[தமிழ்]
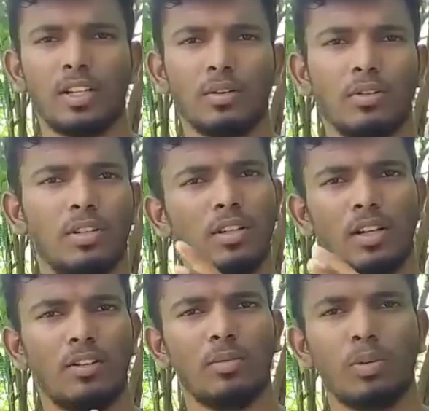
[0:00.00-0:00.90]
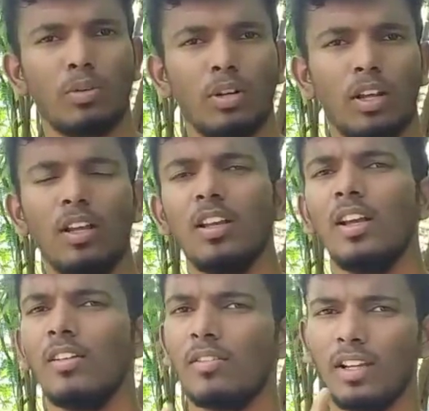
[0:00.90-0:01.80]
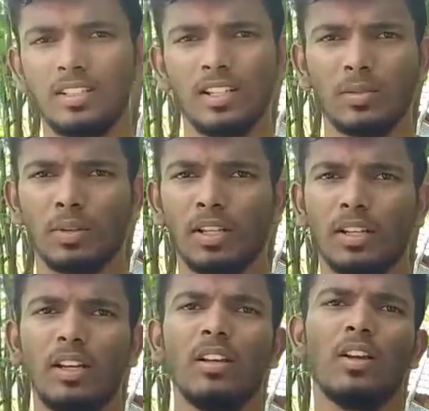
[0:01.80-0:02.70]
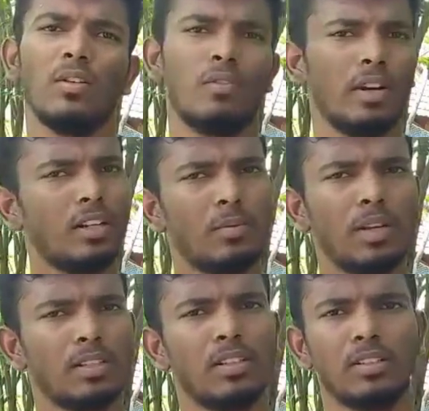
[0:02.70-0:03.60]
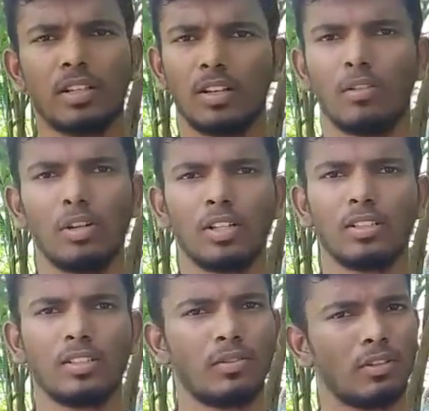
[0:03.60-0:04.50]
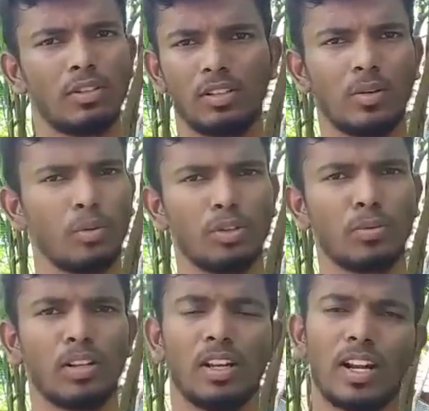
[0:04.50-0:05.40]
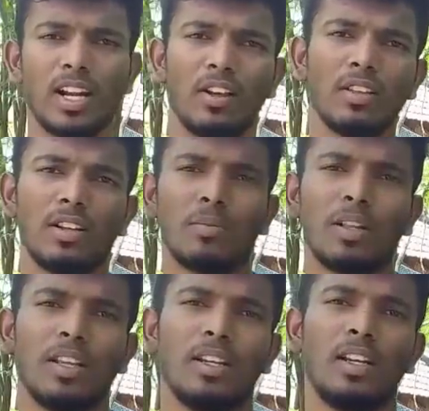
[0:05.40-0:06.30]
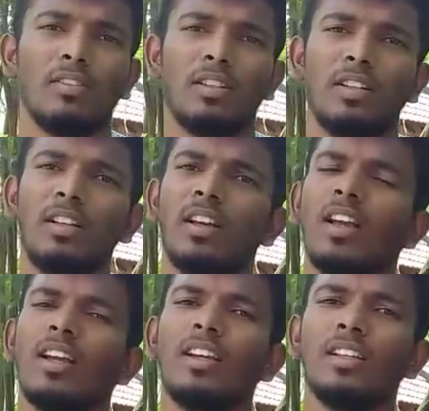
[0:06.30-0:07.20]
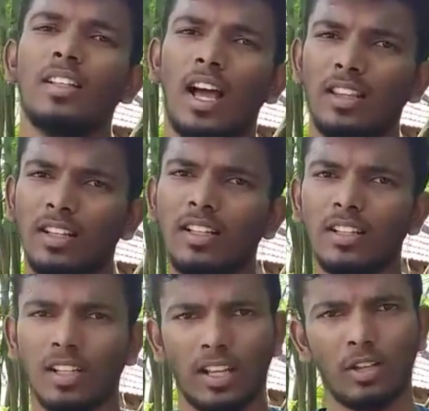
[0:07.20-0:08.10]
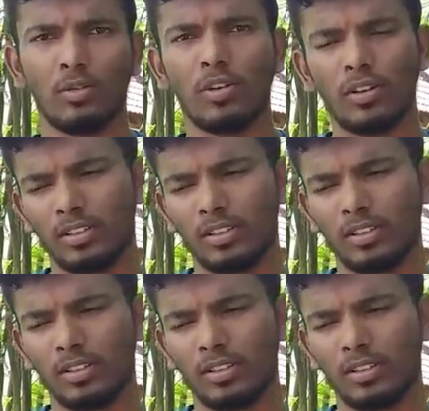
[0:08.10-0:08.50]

சர்க்கியூட்டை வந்துட்டு ரெண்டு விதமாக கொடுக்கலாம் ஃபஸ்ட் என்னென்னு பார்த்தீங்கன்னா ஃபெட் பேஸ்டு வோல்டேஜ் ஷிஃப்டர் வந்துட்டு நம்ம யூஸ் பண்ணலாம் ரெண்டாவது என்னென்னு பார்த்தீங்கன்னா வந்துட்டு அதுக்குன்னு அதாவது